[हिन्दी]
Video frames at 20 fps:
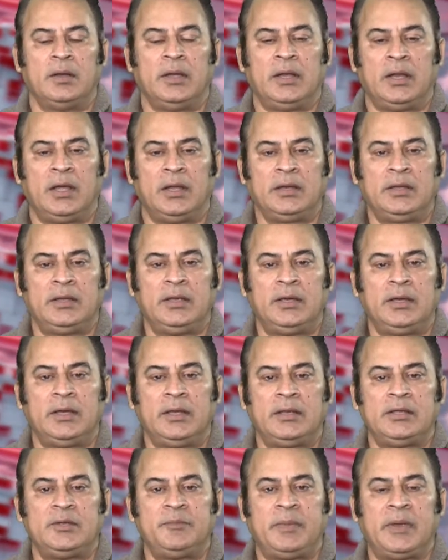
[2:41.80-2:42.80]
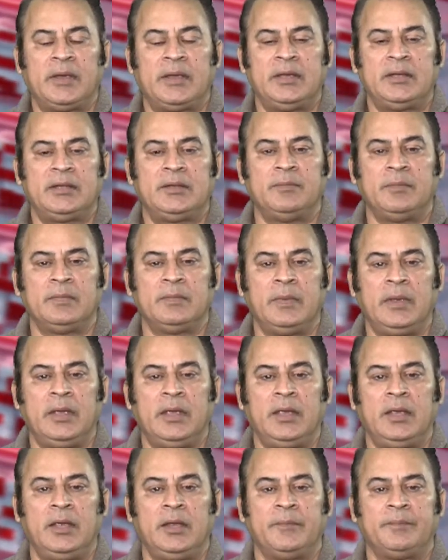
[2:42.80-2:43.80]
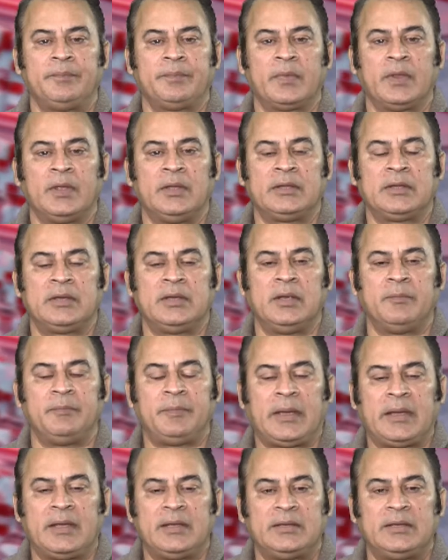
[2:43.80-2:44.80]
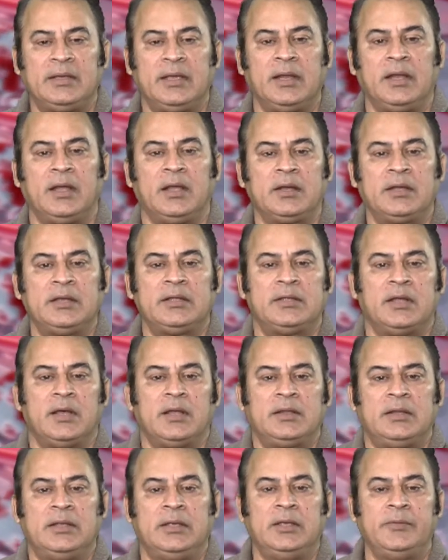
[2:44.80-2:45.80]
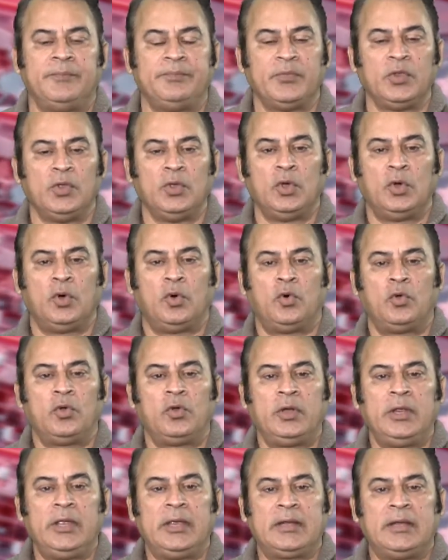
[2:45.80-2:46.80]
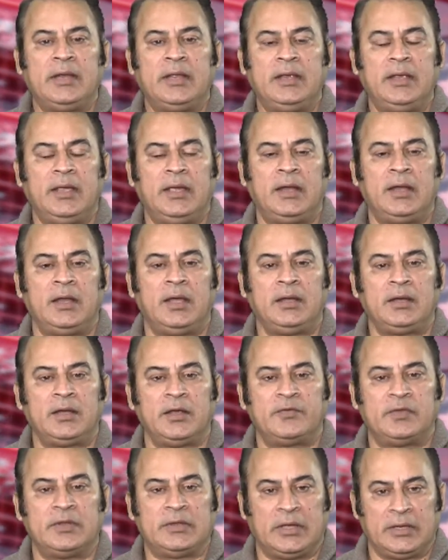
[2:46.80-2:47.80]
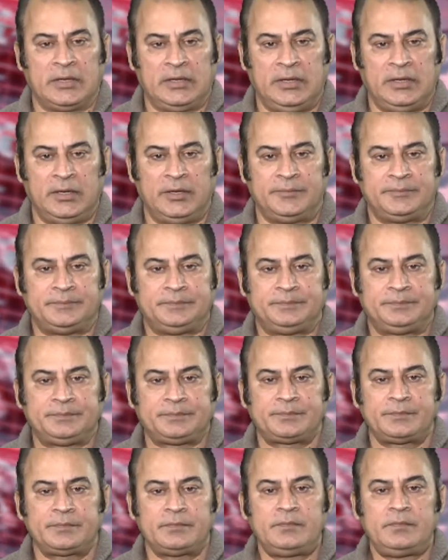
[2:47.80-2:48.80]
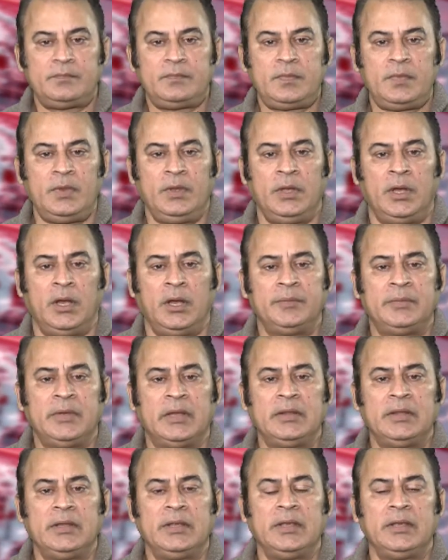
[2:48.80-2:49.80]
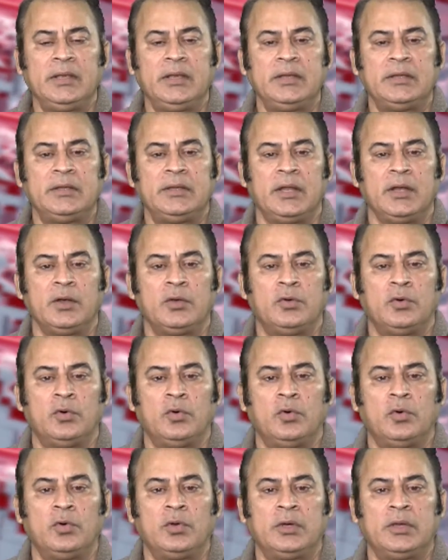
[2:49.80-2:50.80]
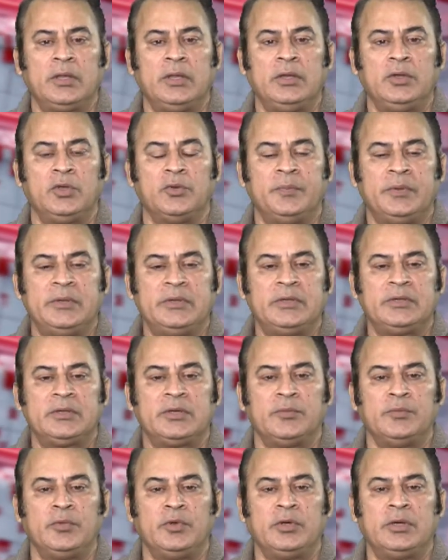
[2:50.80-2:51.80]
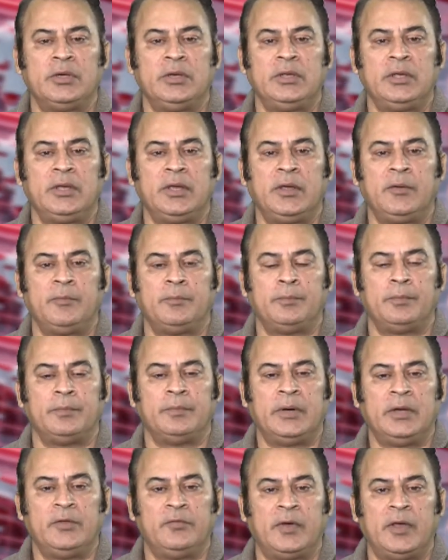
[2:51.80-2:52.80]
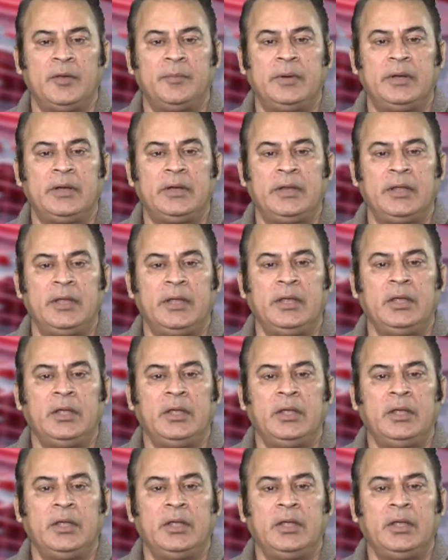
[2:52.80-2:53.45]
एलान किया है इस पैकेज में इस पैकेज के एलान के साथ ही उन्होंने एक नई एयरलाइन का इफ्तिताह किया है आप जानते हैं कि सियालकोट की जो बिज़नेस कम्युनिटी है बड़ी वाइब्रेंट है